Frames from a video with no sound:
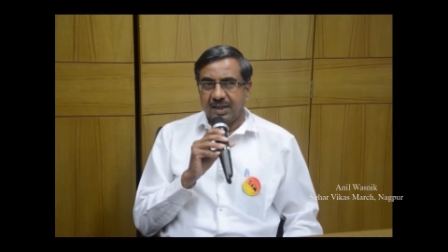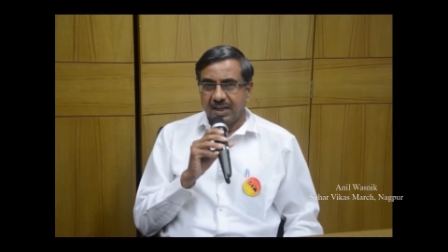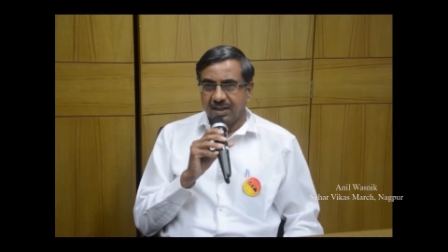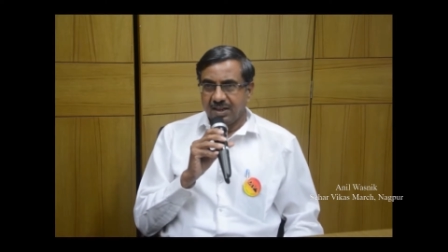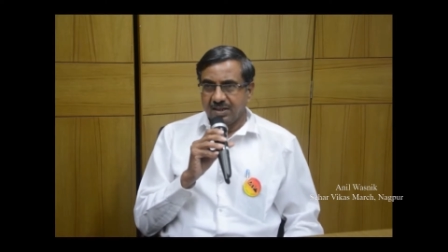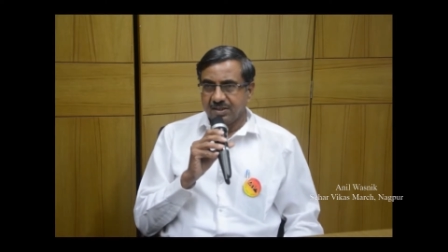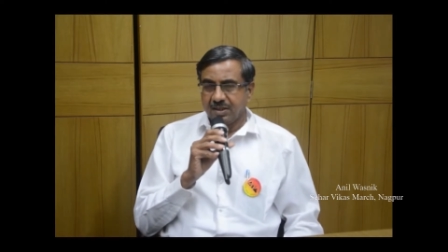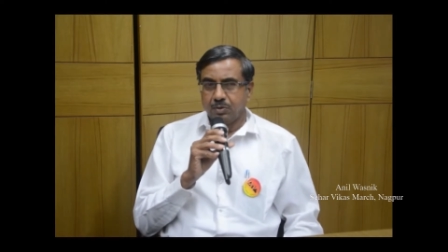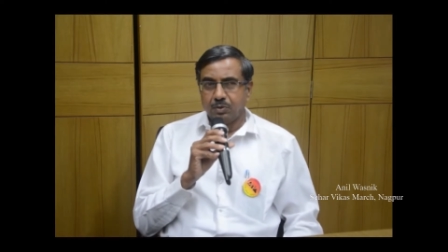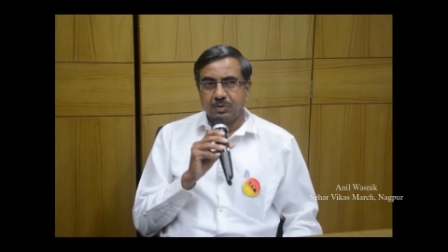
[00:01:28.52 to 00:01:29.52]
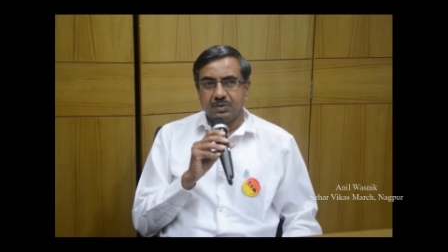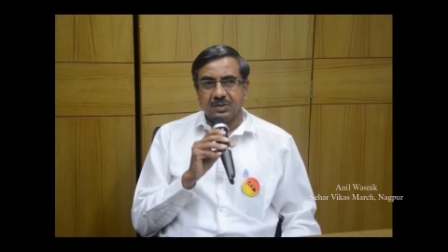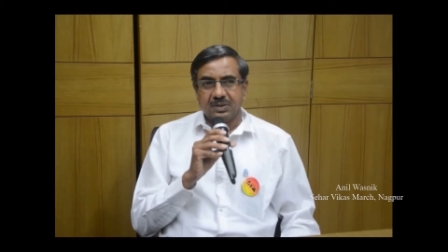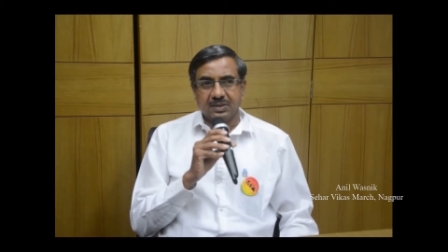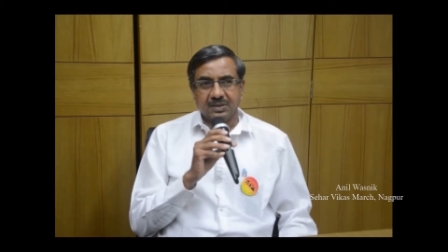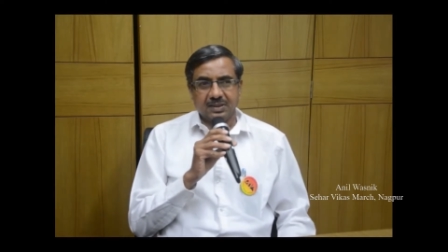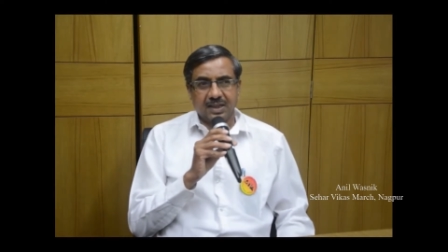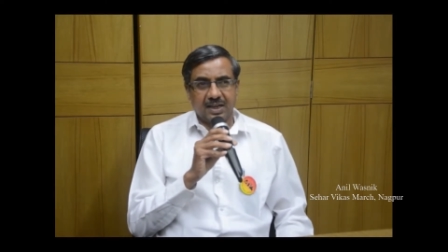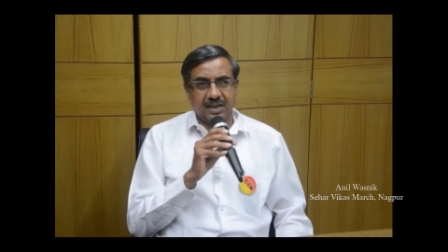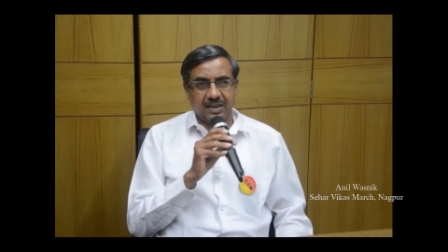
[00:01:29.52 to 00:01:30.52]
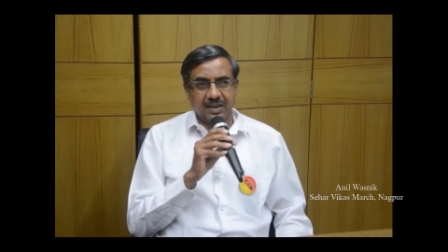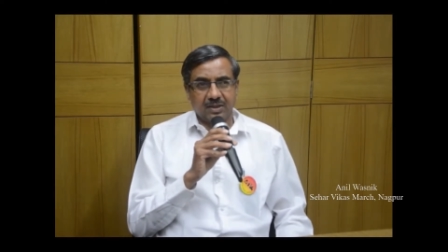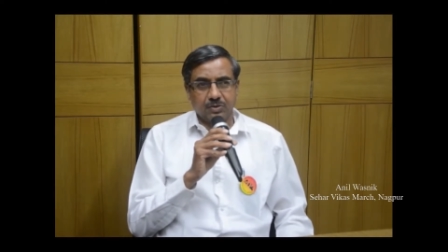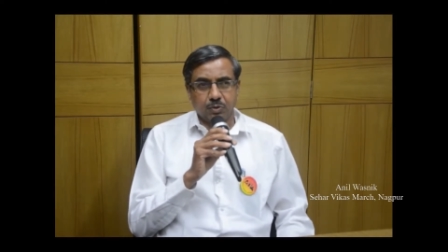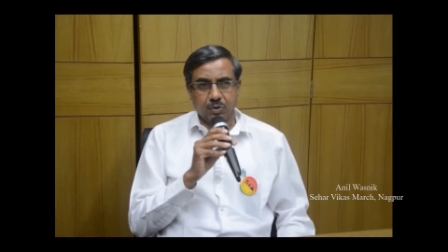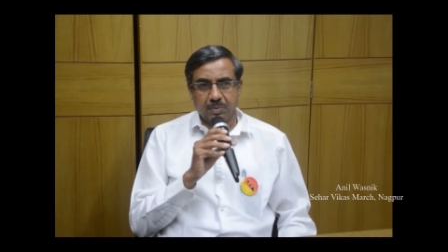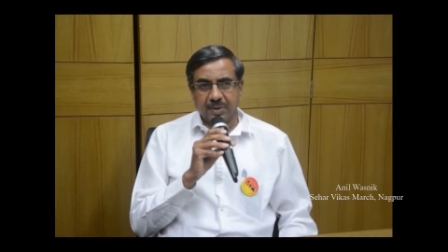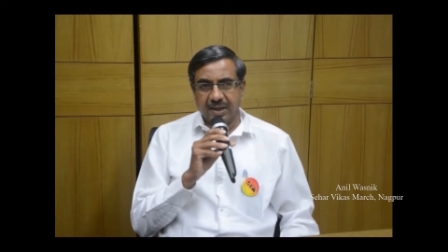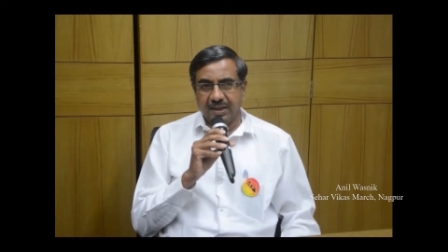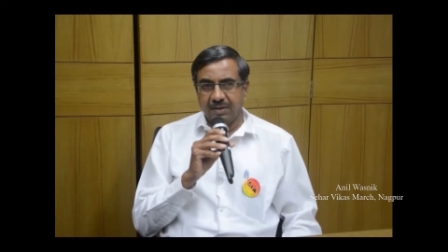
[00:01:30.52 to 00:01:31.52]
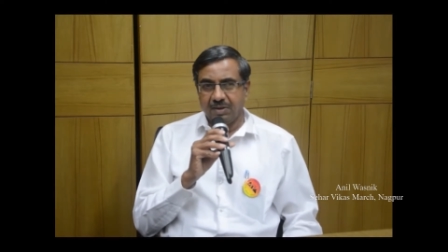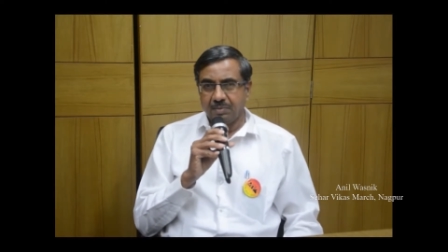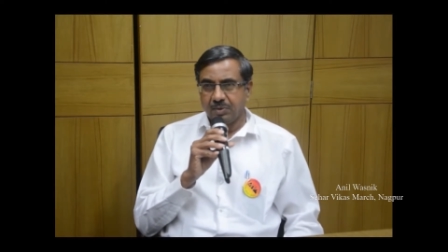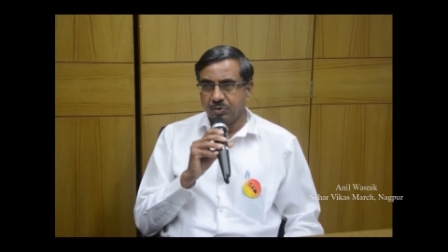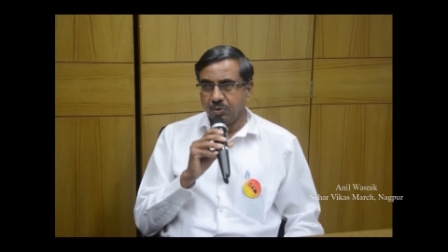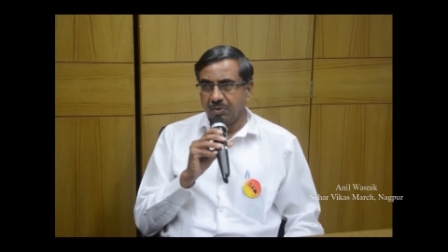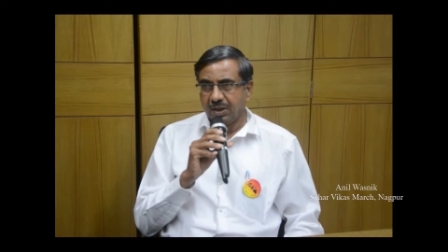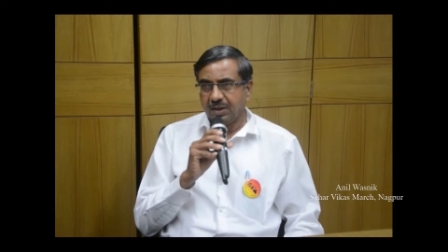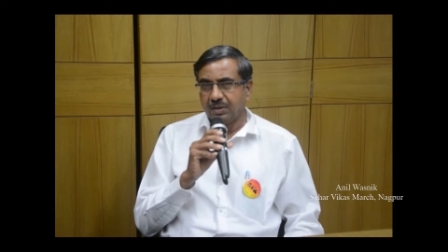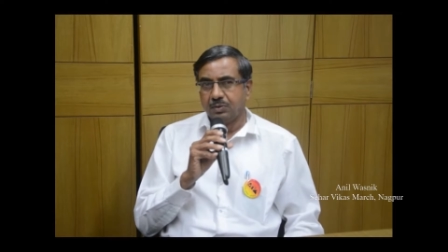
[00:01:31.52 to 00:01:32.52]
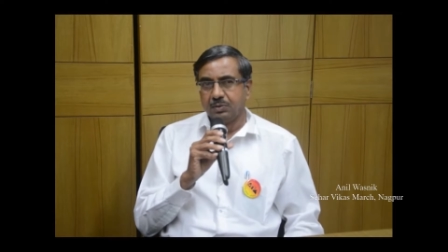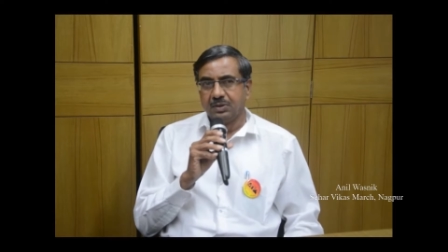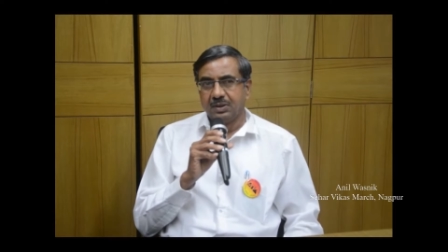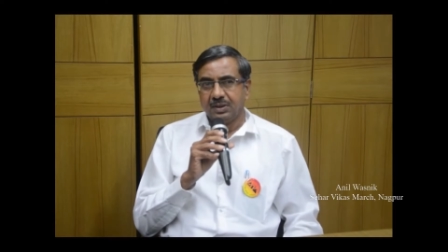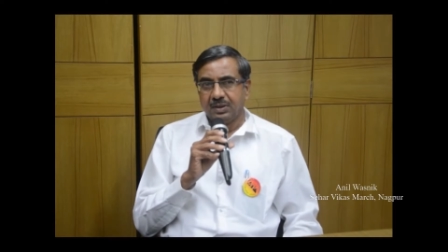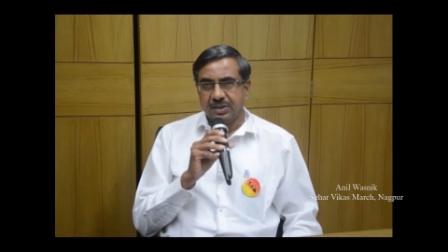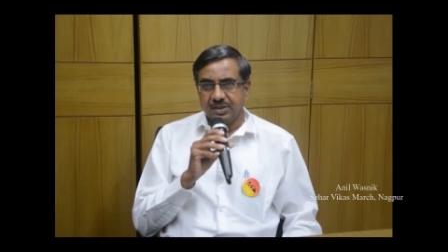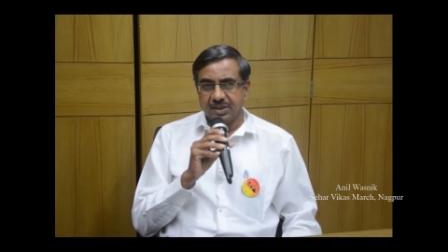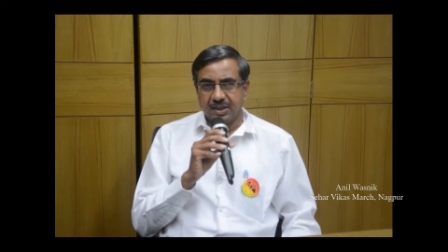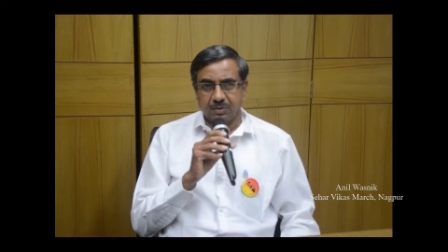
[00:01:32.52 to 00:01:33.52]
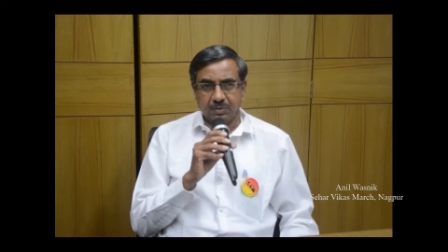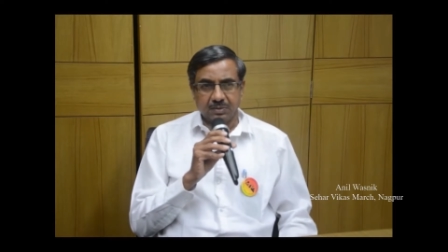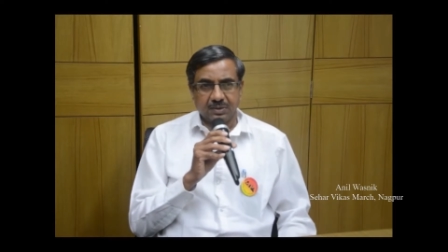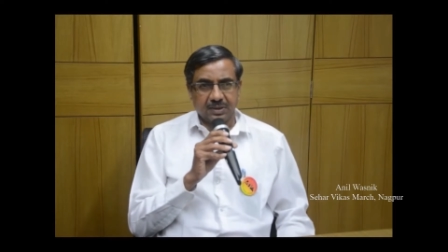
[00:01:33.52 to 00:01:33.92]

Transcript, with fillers: हाई क्लास का हो या एक झुग्गी में रहने वाला मजदूर वर्ग का हो किसान हो